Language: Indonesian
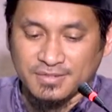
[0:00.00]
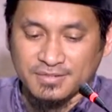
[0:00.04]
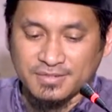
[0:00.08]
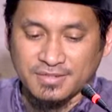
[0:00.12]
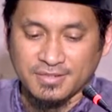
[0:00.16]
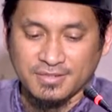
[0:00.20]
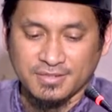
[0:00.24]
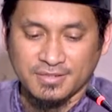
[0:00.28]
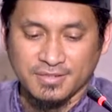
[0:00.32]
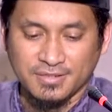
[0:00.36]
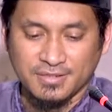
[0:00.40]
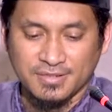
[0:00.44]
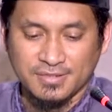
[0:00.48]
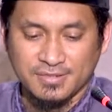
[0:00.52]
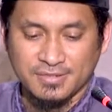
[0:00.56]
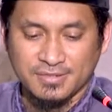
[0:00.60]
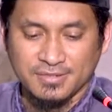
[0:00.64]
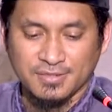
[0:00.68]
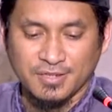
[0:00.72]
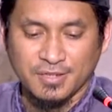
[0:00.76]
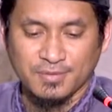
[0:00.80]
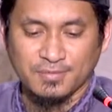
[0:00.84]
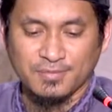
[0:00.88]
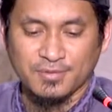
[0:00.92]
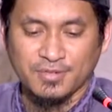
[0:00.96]
Terus
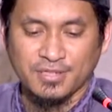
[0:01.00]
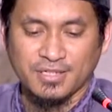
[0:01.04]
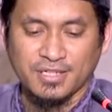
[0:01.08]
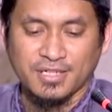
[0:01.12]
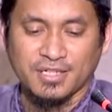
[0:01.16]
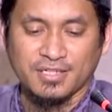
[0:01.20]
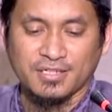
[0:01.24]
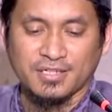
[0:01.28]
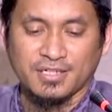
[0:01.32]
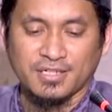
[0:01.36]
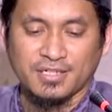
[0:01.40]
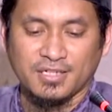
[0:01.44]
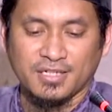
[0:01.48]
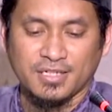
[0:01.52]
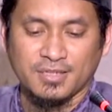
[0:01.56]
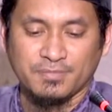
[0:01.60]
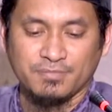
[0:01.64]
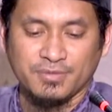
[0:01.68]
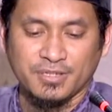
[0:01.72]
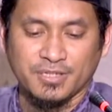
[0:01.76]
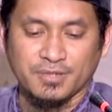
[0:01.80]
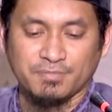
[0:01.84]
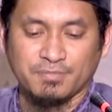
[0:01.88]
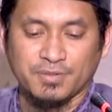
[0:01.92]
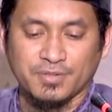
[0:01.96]
kemudian
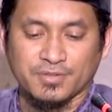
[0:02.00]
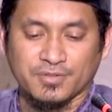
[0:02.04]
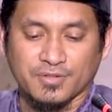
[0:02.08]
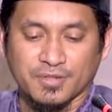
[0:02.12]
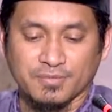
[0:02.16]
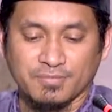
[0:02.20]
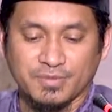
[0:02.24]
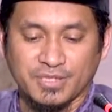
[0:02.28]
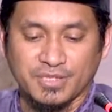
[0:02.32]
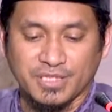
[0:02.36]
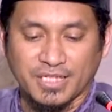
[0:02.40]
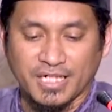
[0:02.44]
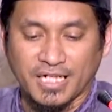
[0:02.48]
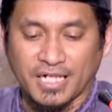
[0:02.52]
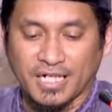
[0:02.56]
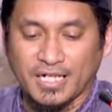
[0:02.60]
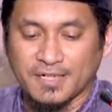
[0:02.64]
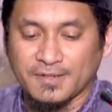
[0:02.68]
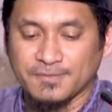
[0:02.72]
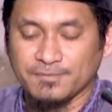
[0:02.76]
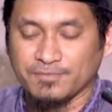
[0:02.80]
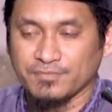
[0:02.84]
Amir bin Rabi'ah,